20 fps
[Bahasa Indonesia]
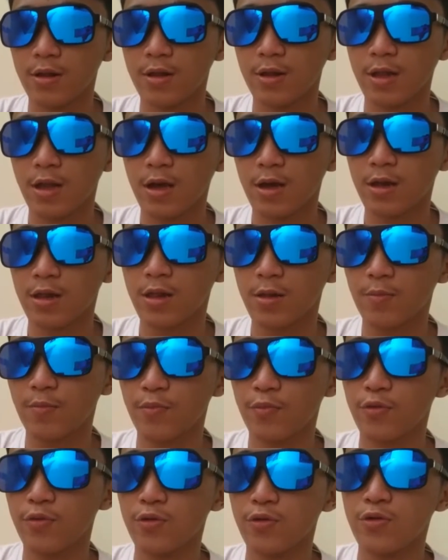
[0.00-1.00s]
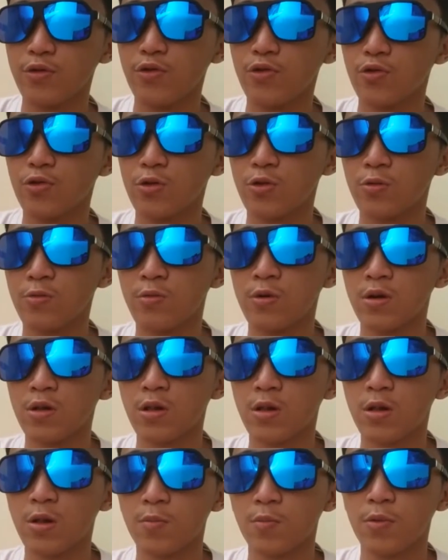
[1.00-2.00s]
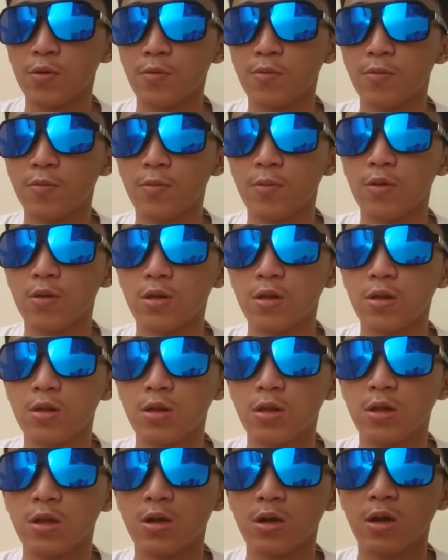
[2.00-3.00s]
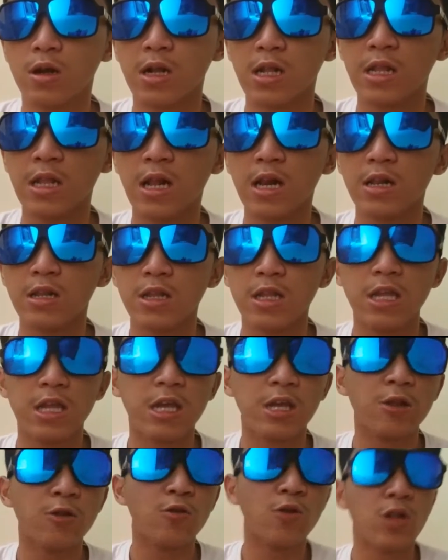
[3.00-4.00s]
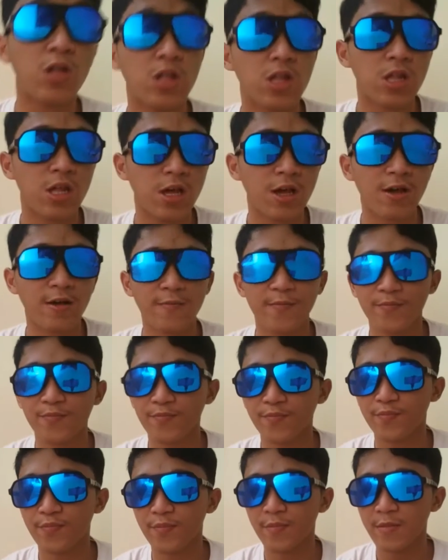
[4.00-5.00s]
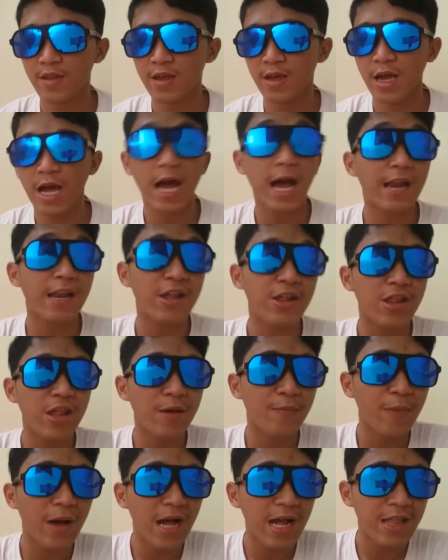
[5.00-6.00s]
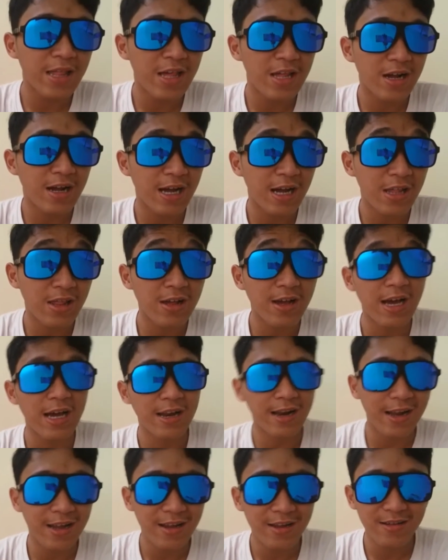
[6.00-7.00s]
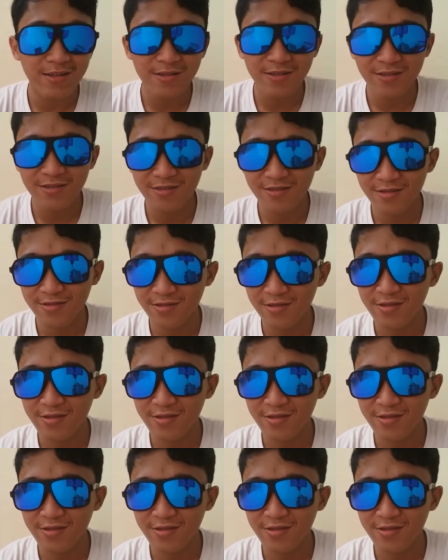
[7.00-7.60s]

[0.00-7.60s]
tentang 10 youtuber terpop terkenal di Indonesia. Ada siapa aja sekarang?